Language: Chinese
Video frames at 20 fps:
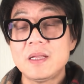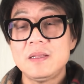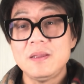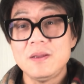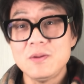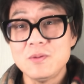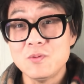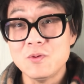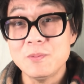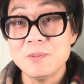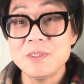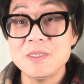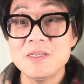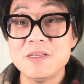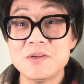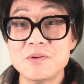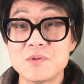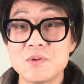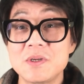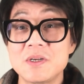但是我们今
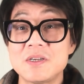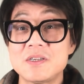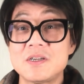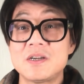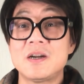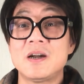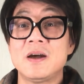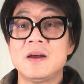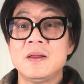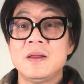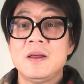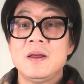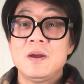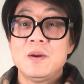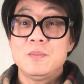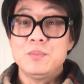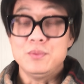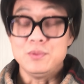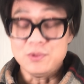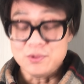天说这个事儿啊，
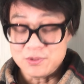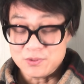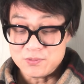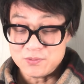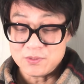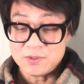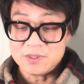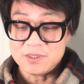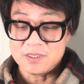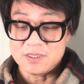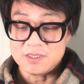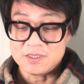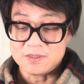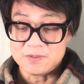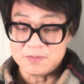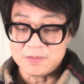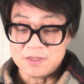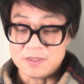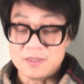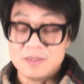不是说这个
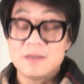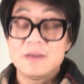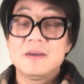什么